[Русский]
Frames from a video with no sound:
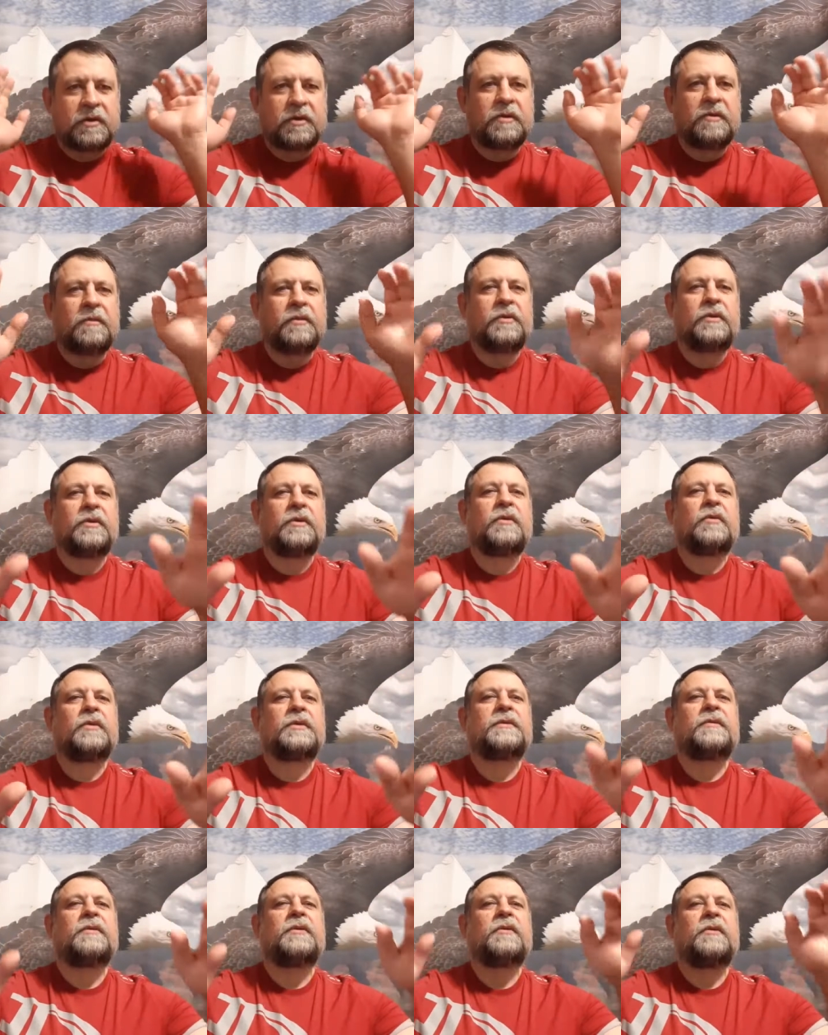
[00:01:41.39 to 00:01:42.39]
что будет Дух
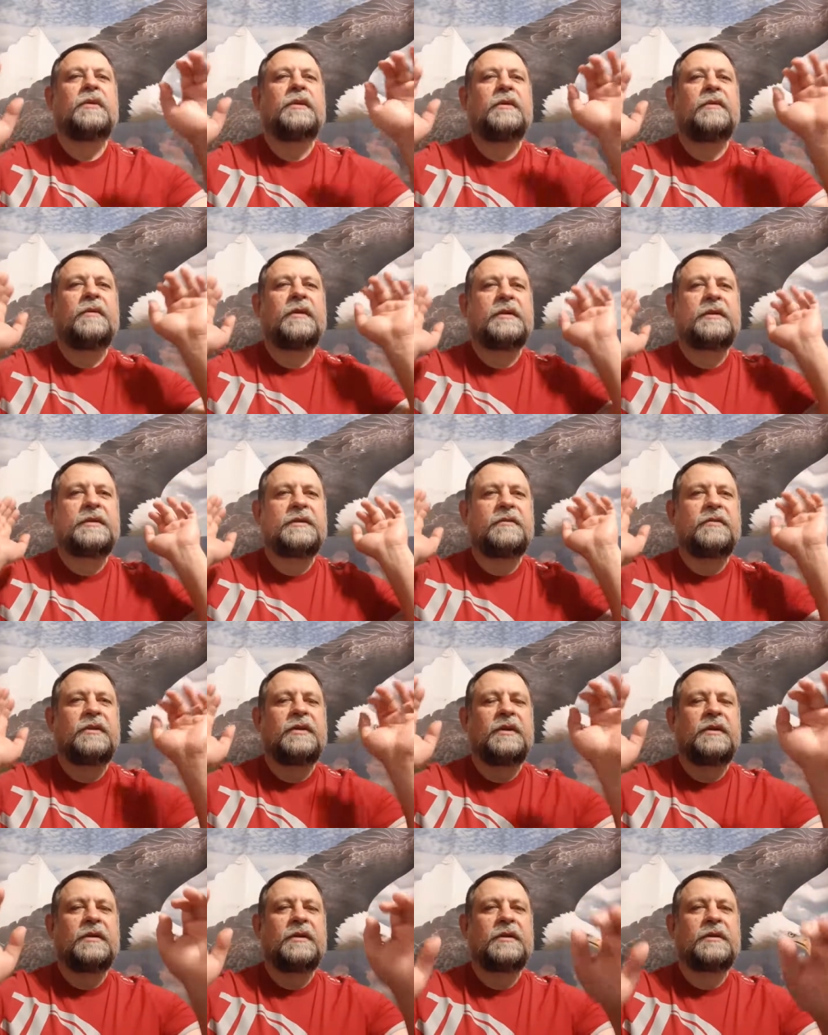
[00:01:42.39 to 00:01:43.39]
Святой давать,
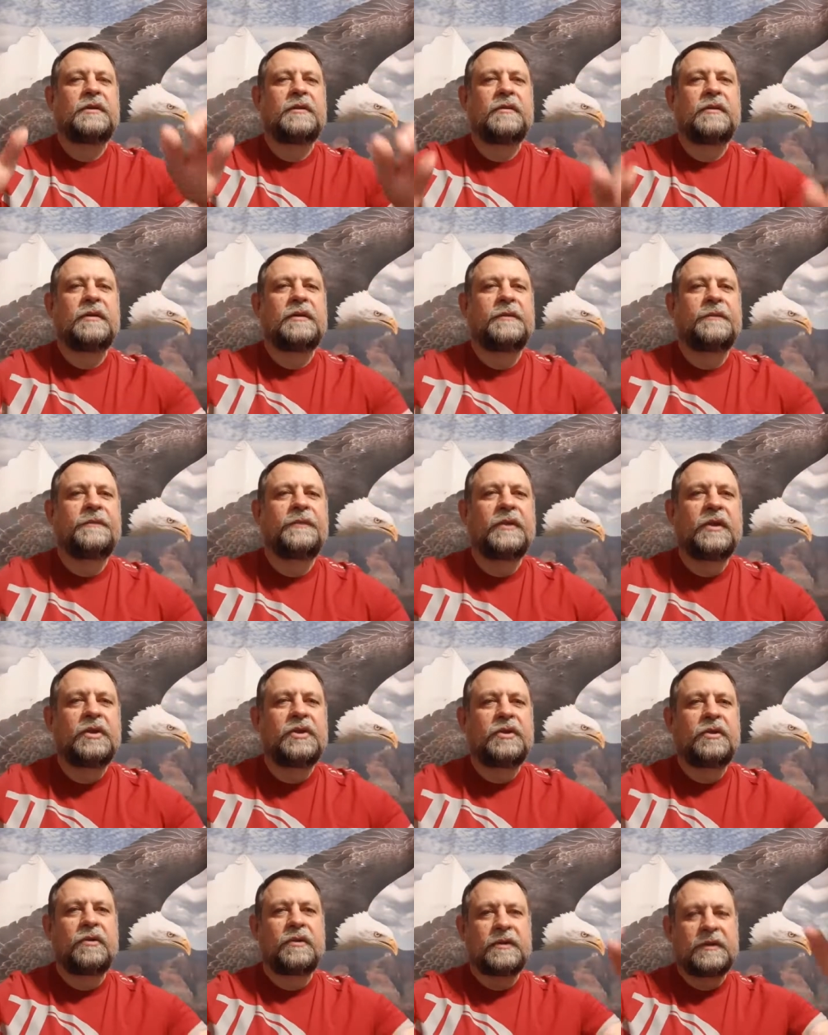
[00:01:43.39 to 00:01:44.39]
свидетельствовать,
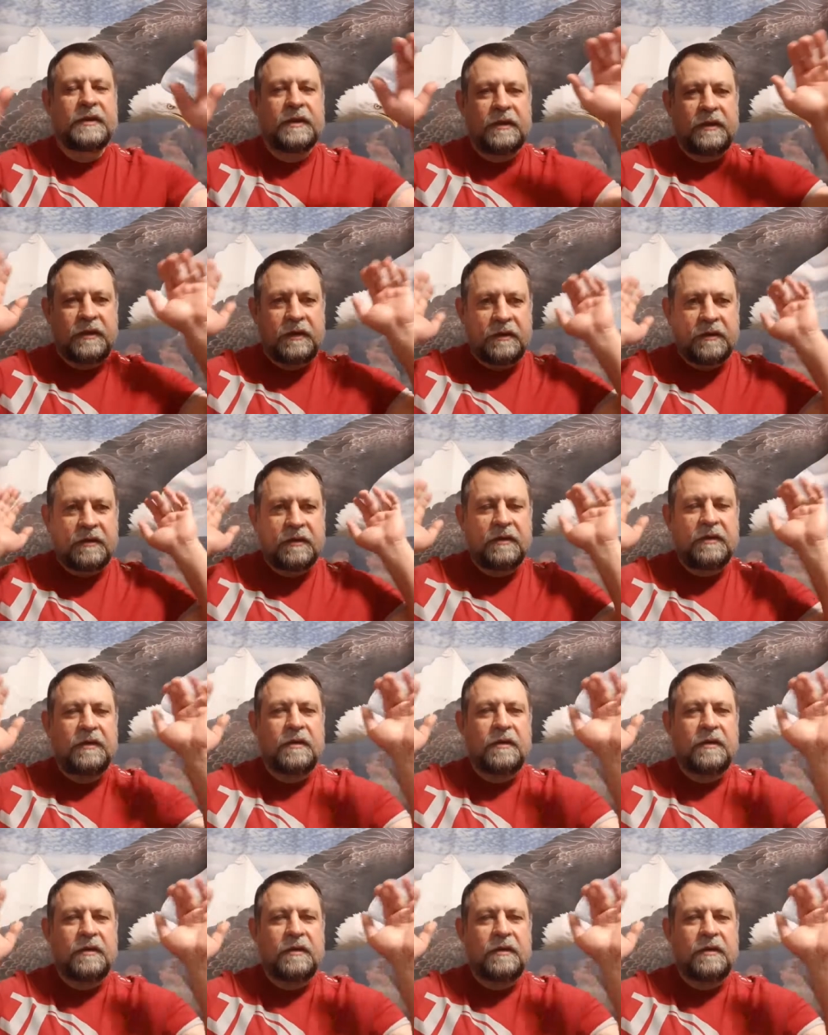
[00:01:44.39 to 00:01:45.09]
начнет сходить,